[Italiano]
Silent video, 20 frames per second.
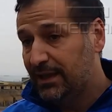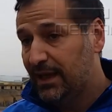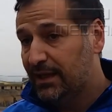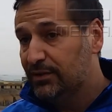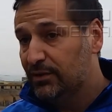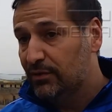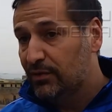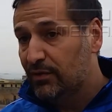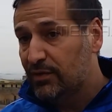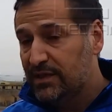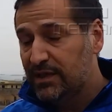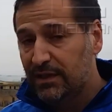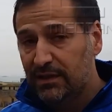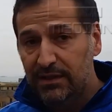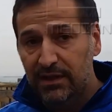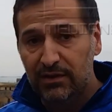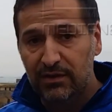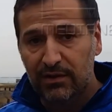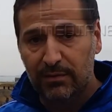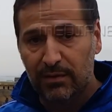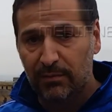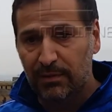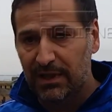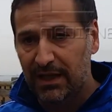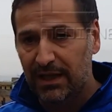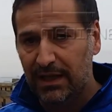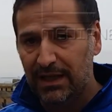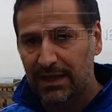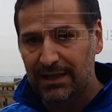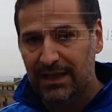che hanno consentito proprio
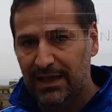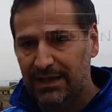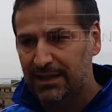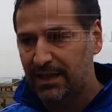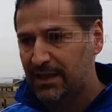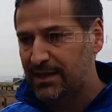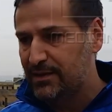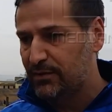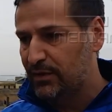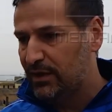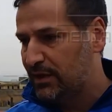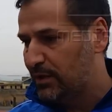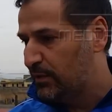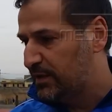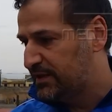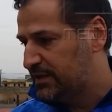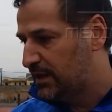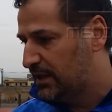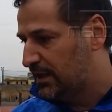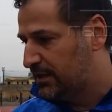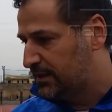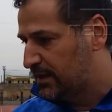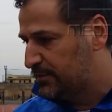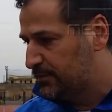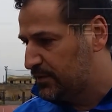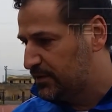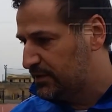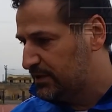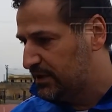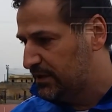la, la creazione di questa realtà
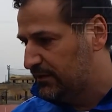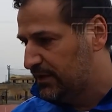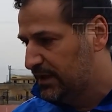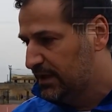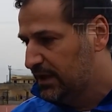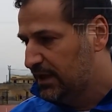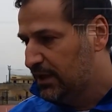sportiva.